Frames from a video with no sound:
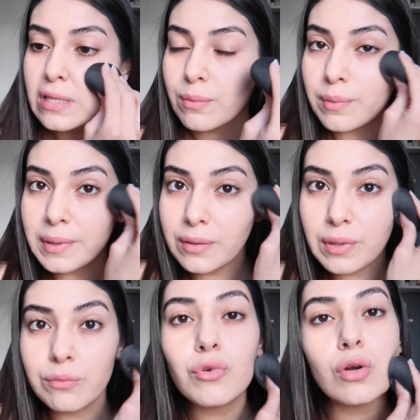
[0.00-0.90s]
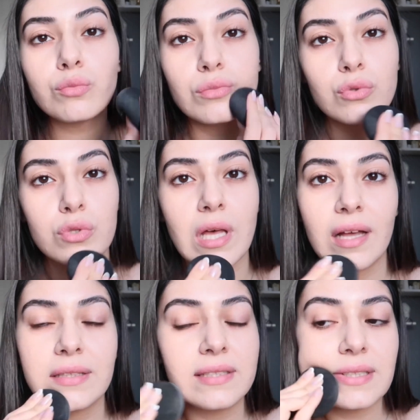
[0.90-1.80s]
Sebebini bilmiyorum.
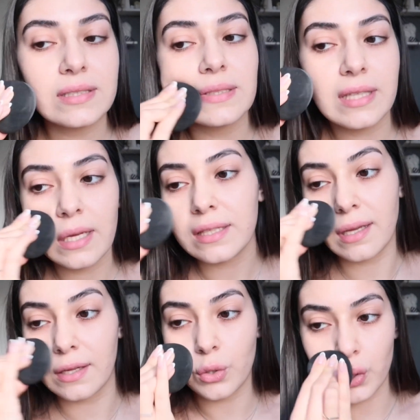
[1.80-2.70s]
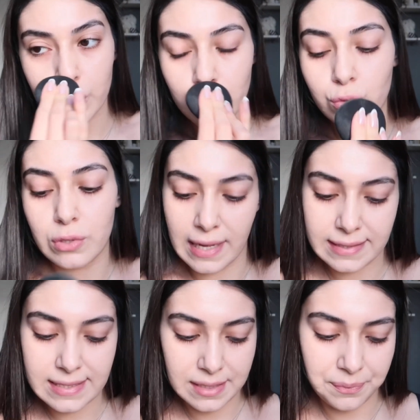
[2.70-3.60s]
Düzeldiğinde daha doğrusu
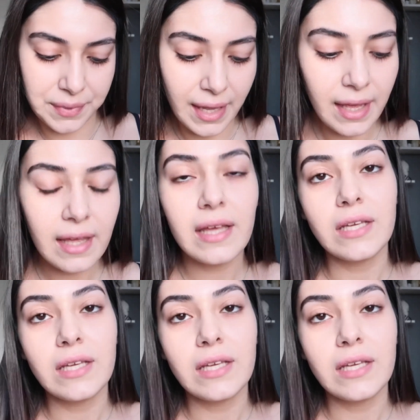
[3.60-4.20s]
düzelttiğimde